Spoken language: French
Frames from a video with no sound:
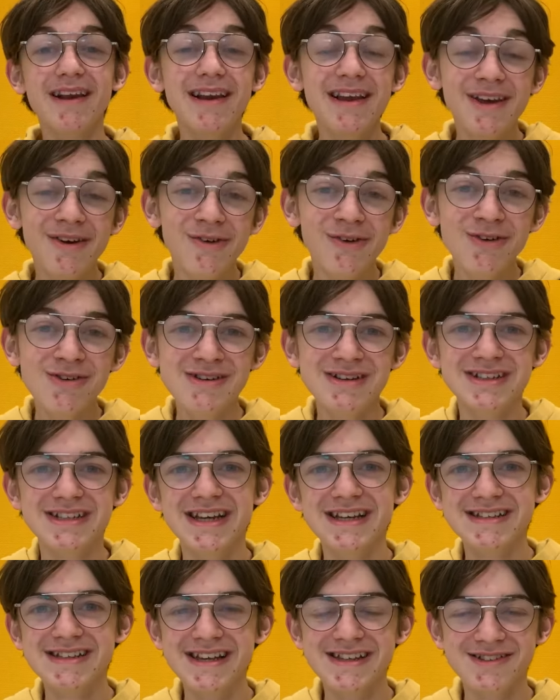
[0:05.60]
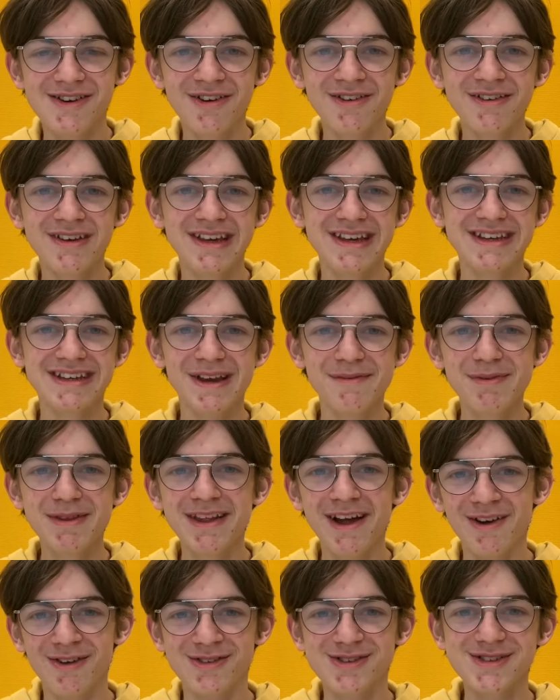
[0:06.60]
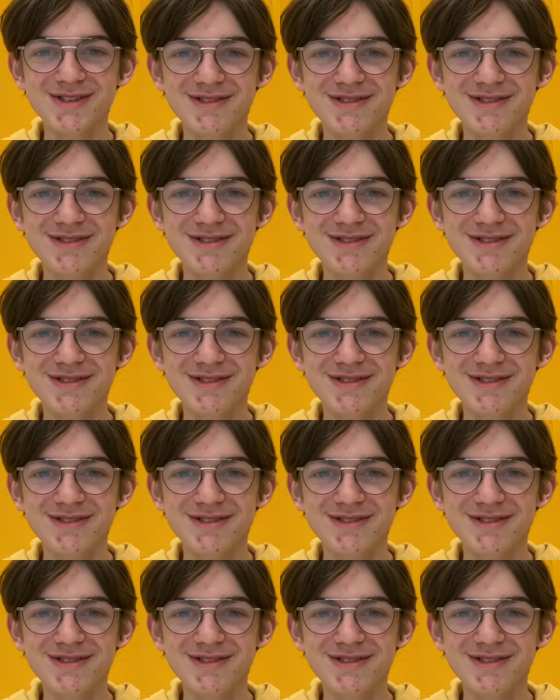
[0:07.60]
Léo, j'ai 16 ans et j'habite à Lens.